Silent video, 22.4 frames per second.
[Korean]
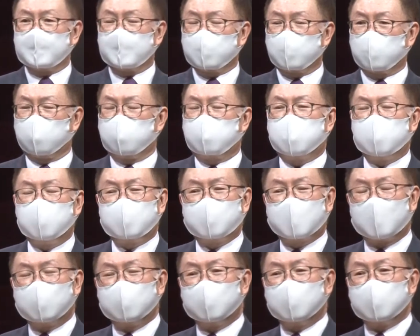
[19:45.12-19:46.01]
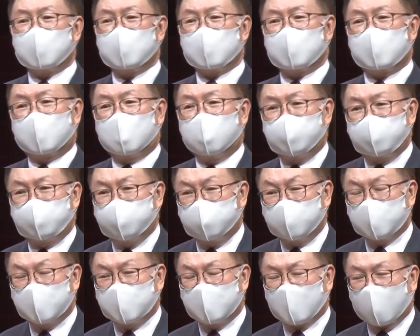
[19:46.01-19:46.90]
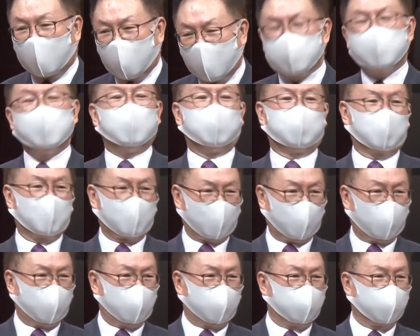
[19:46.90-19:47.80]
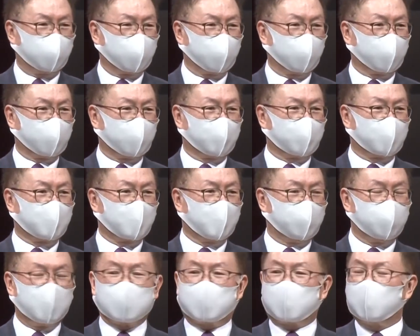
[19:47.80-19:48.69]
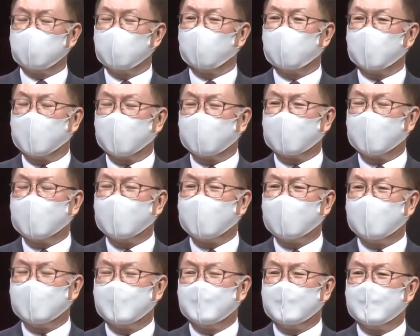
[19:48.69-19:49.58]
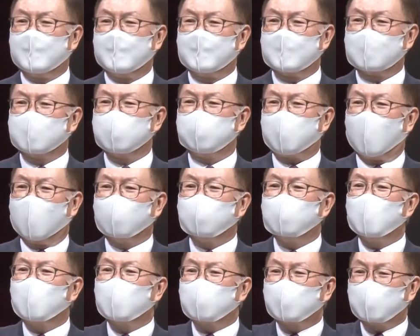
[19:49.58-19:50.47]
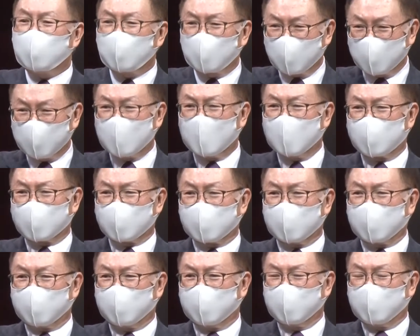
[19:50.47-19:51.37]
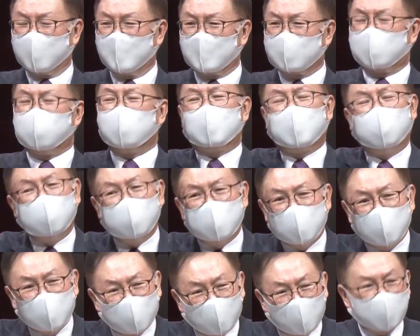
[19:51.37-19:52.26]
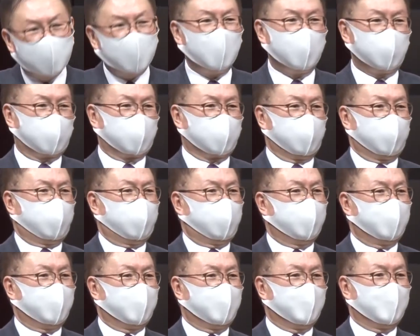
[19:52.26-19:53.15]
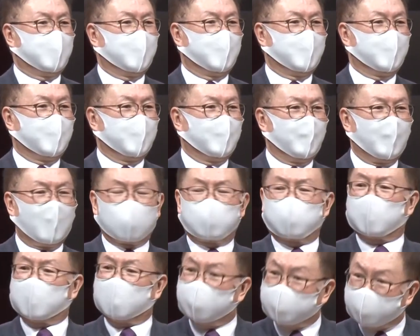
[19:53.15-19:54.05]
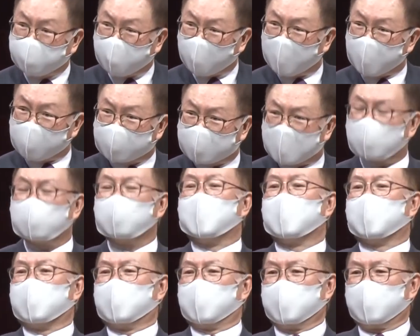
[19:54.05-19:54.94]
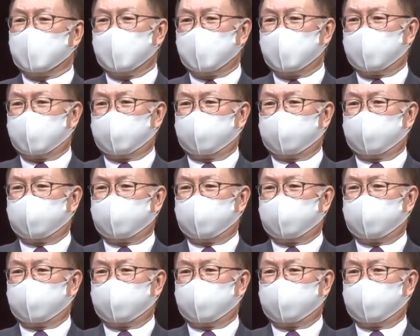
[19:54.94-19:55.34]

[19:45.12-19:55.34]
주실 때는 기쁘기 한이 없고 마치 요나가 그 박농쿨로 인해서 그 그늘로 인해서 아주 기뻐했다고 그랬거든요.